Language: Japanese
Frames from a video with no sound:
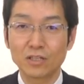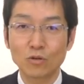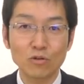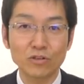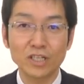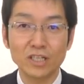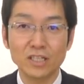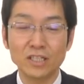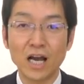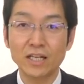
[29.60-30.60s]
特に
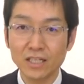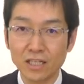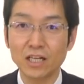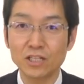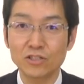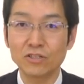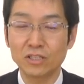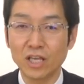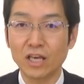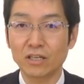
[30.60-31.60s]
やり方につ
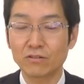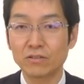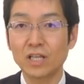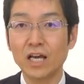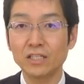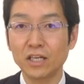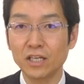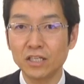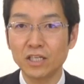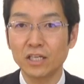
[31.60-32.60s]
いて具体
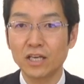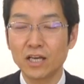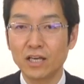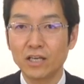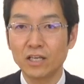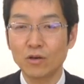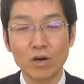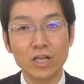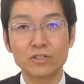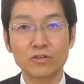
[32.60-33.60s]
的に
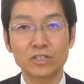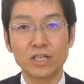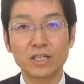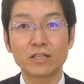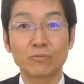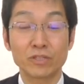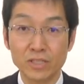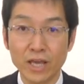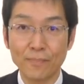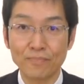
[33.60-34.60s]
お話をしていきたいと思うんで
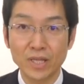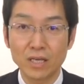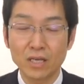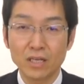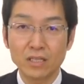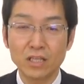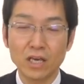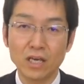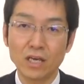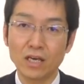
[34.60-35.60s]
すね
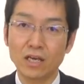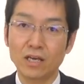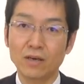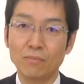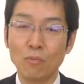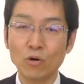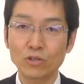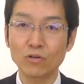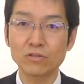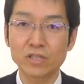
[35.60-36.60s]
で
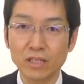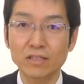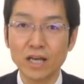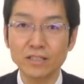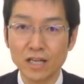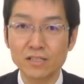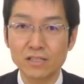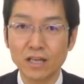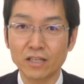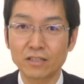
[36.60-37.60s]
目標絶対達
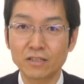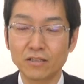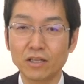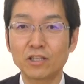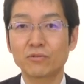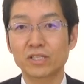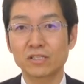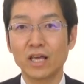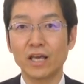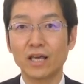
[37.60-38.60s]
成って言ってもで
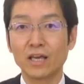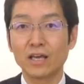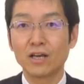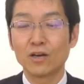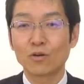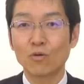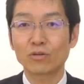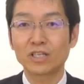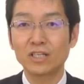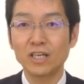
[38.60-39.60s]
すね
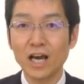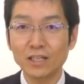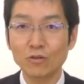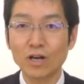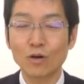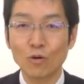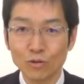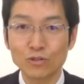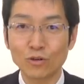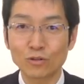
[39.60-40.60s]
こう気合とか
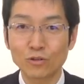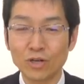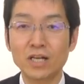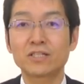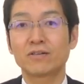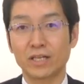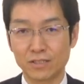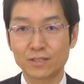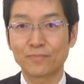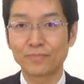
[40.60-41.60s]
根性という話じゃない
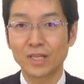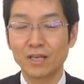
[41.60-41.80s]
です